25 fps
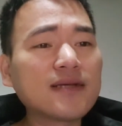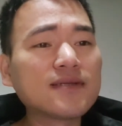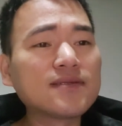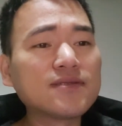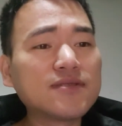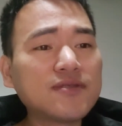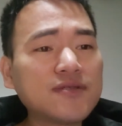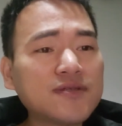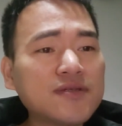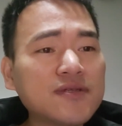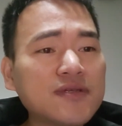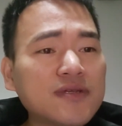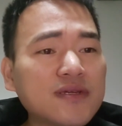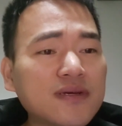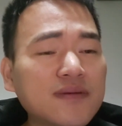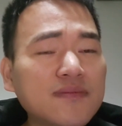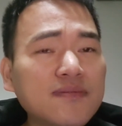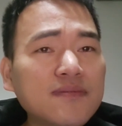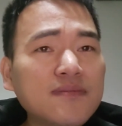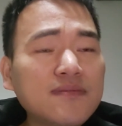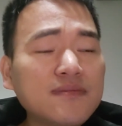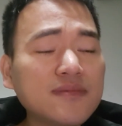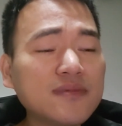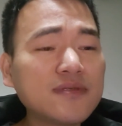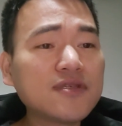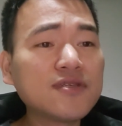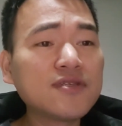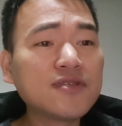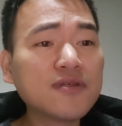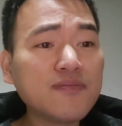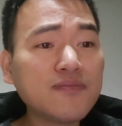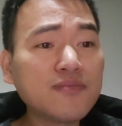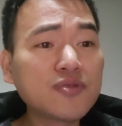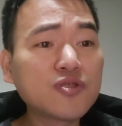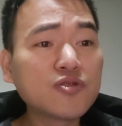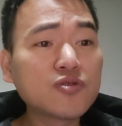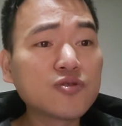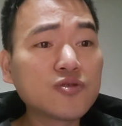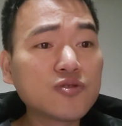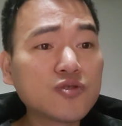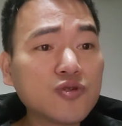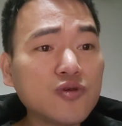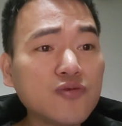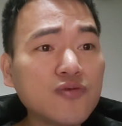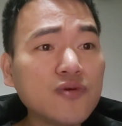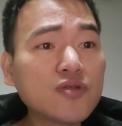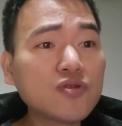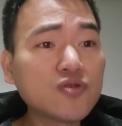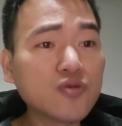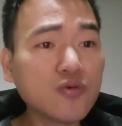其实跟其实作
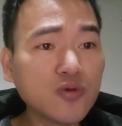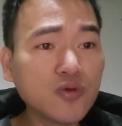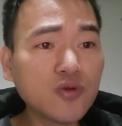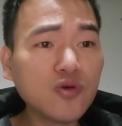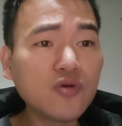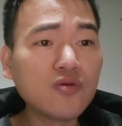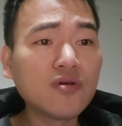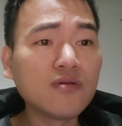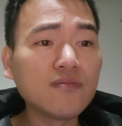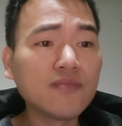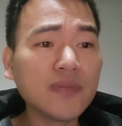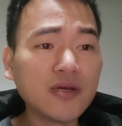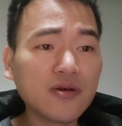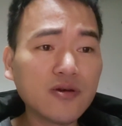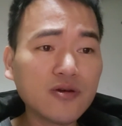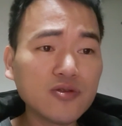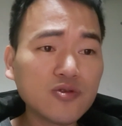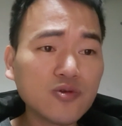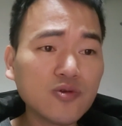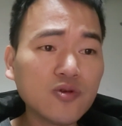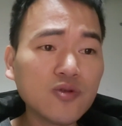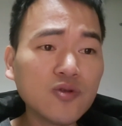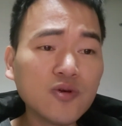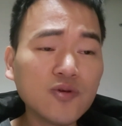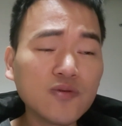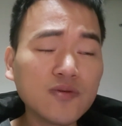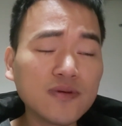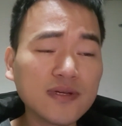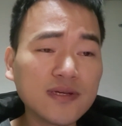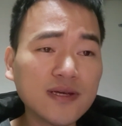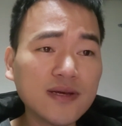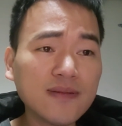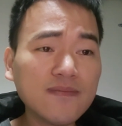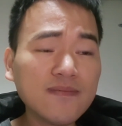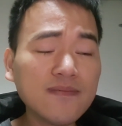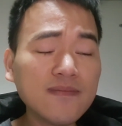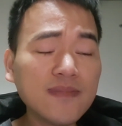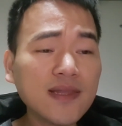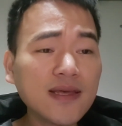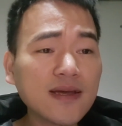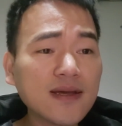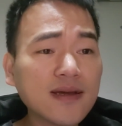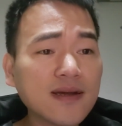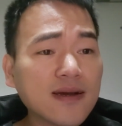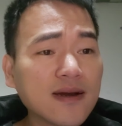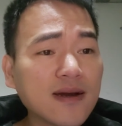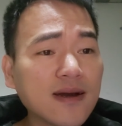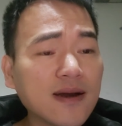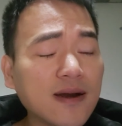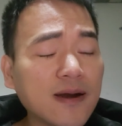为总统，美国总统跟那
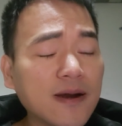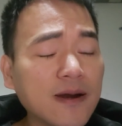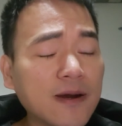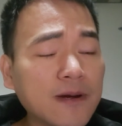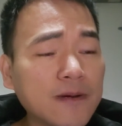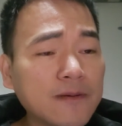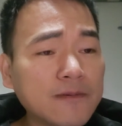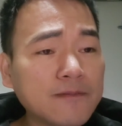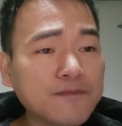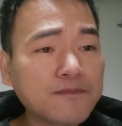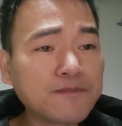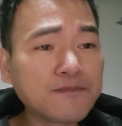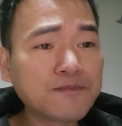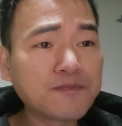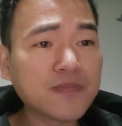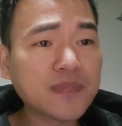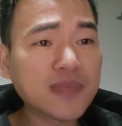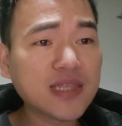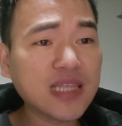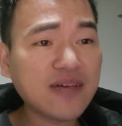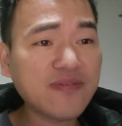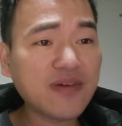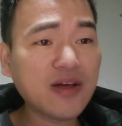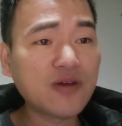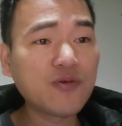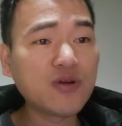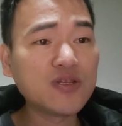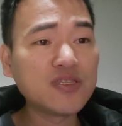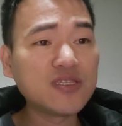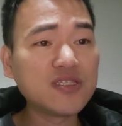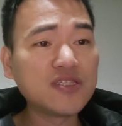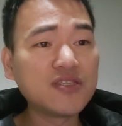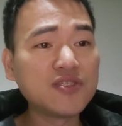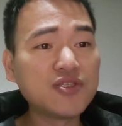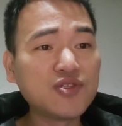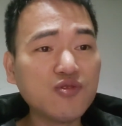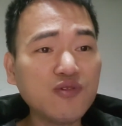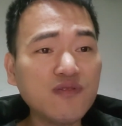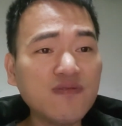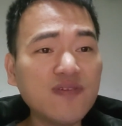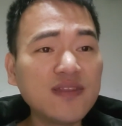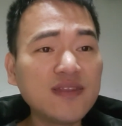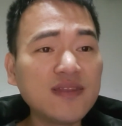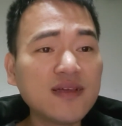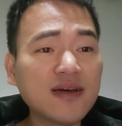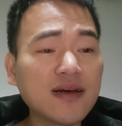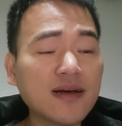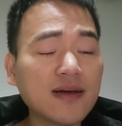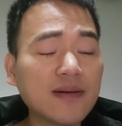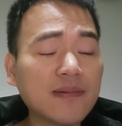个大法官起纠纷
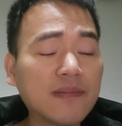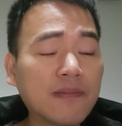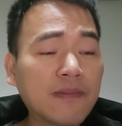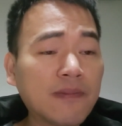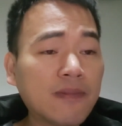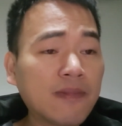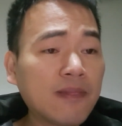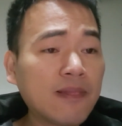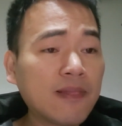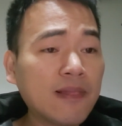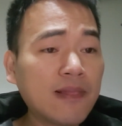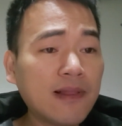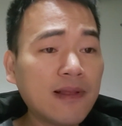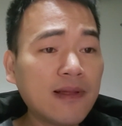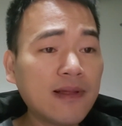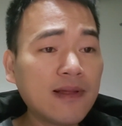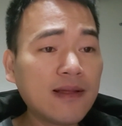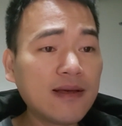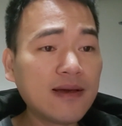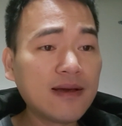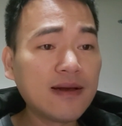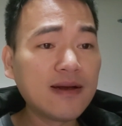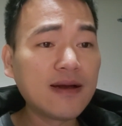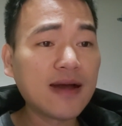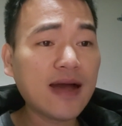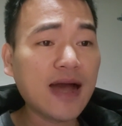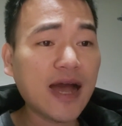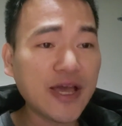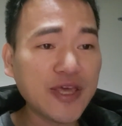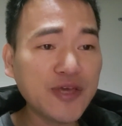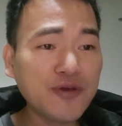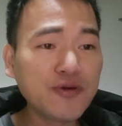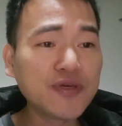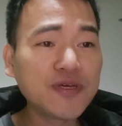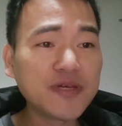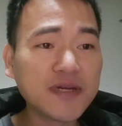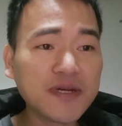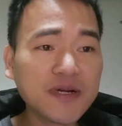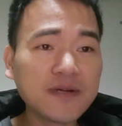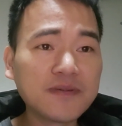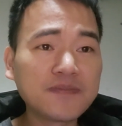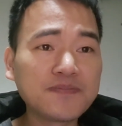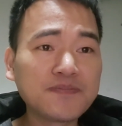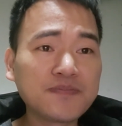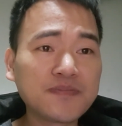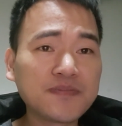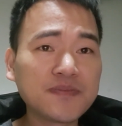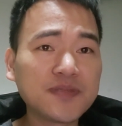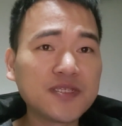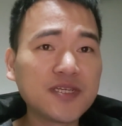的，呃，还有一个
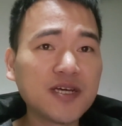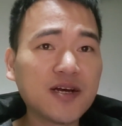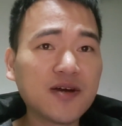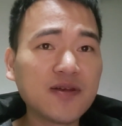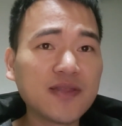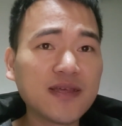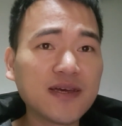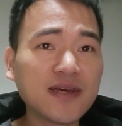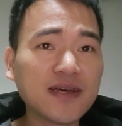叫那